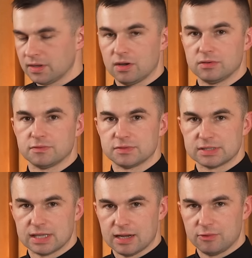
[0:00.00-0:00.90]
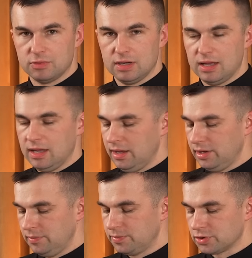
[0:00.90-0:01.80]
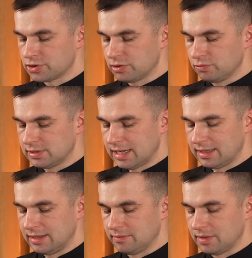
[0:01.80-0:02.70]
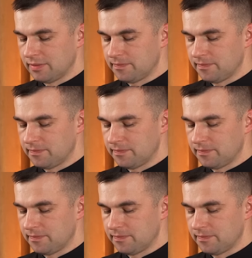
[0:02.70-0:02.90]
On wstał i poszedł za nim.